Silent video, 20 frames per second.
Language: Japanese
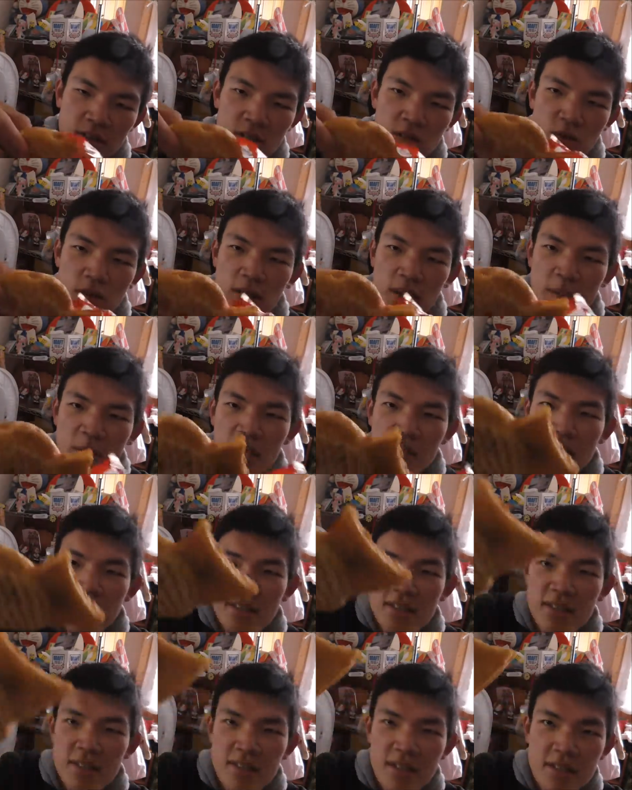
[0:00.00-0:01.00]
ごに食べきりや
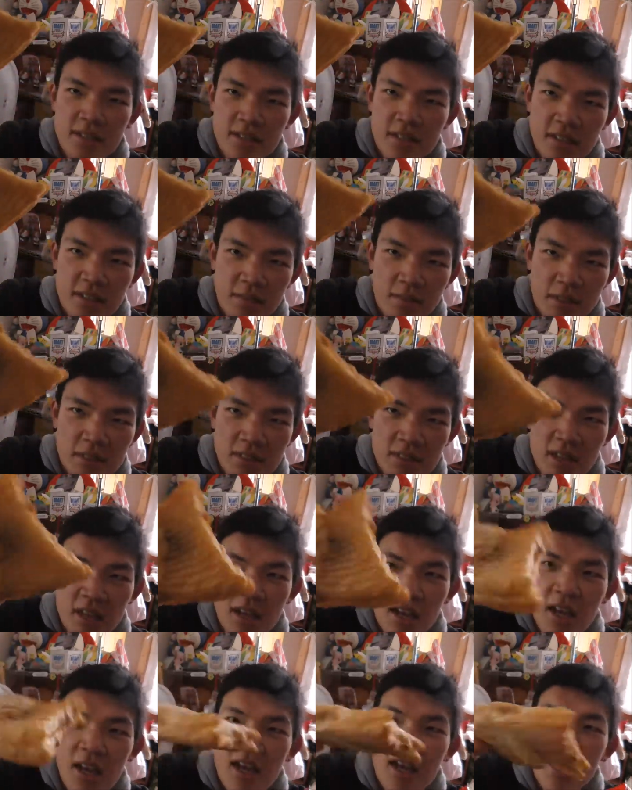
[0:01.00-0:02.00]
すいサイズになってます
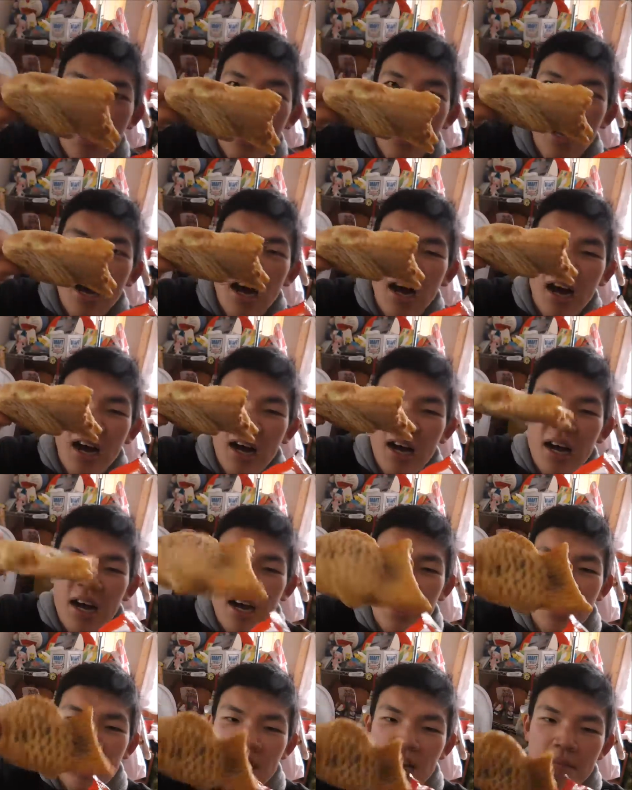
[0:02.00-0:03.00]

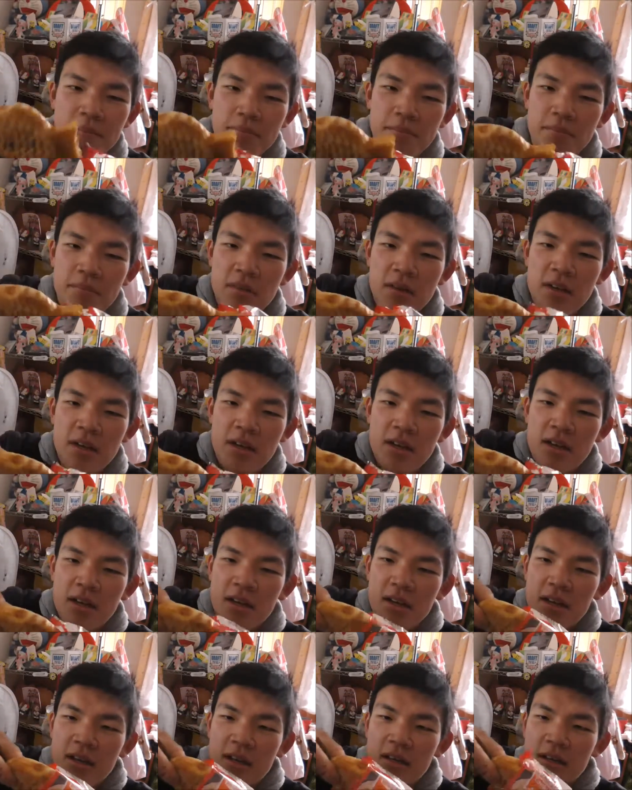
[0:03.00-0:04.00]
はあや
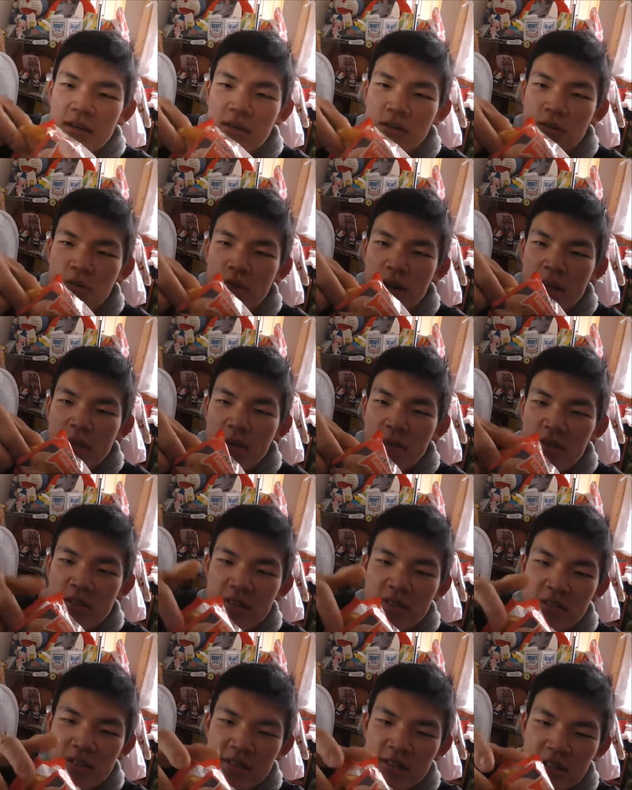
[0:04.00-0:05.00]
これも美味
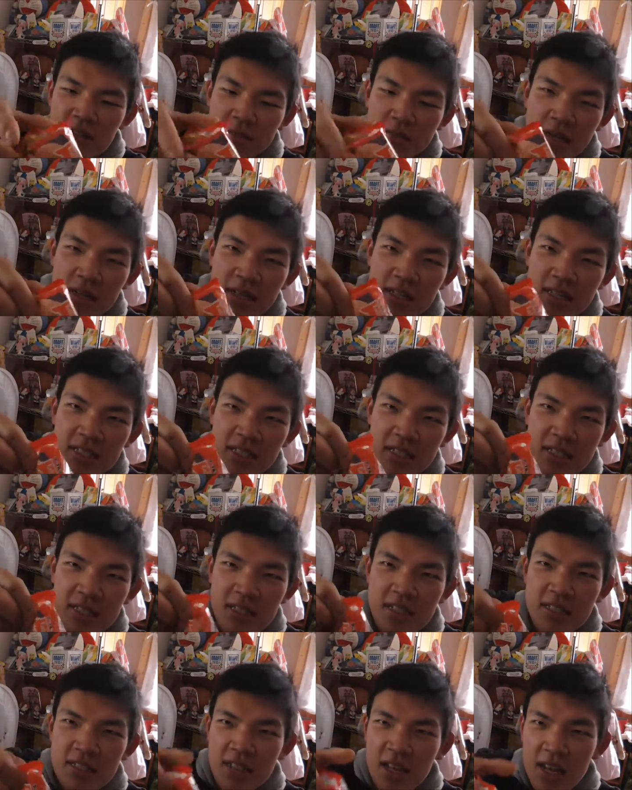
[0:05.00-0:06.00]
しそうですけどやっぱりカツカツで
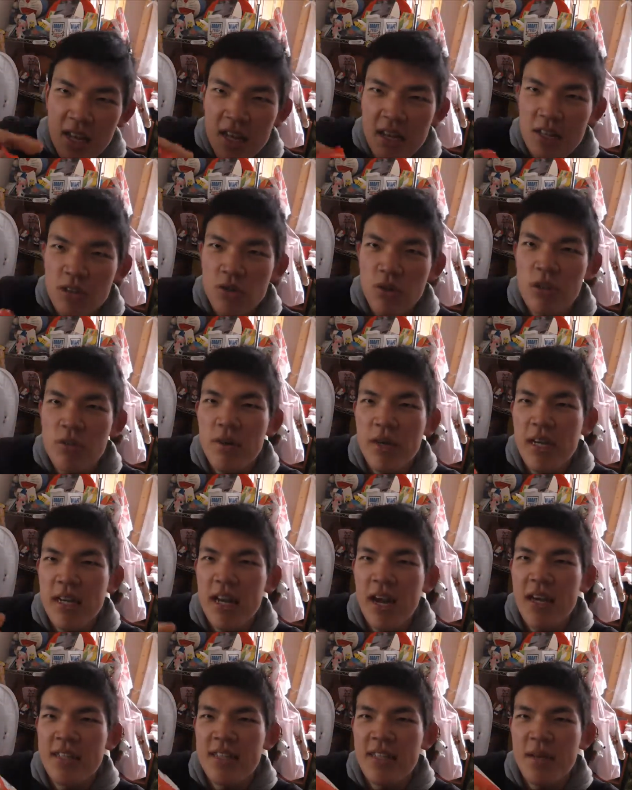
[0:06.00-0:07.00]
すねというわけ
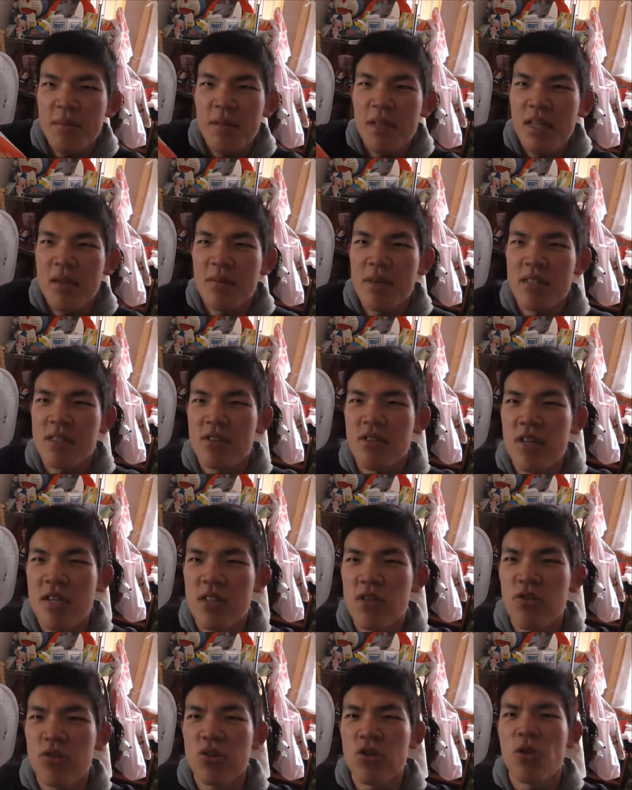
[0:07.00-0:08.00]
で温めていきますので
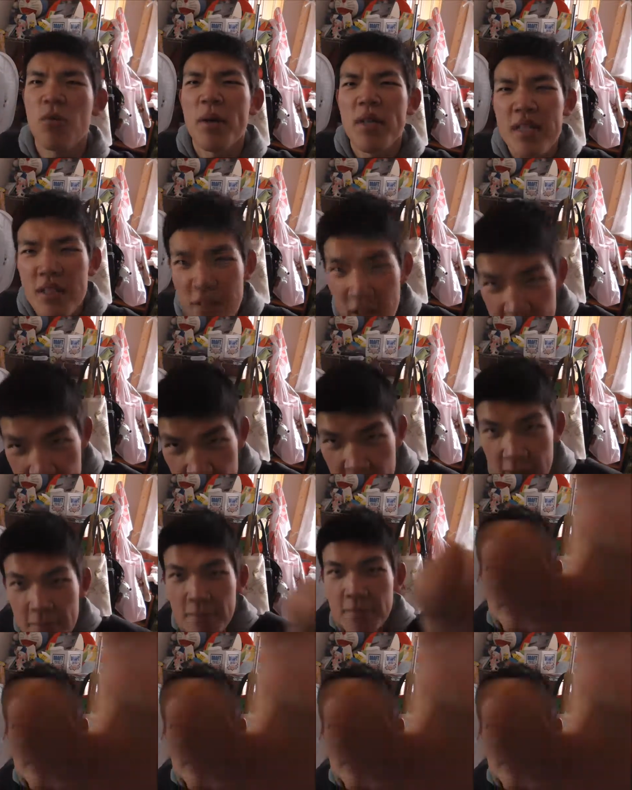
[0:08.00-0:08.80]
少々お待ちください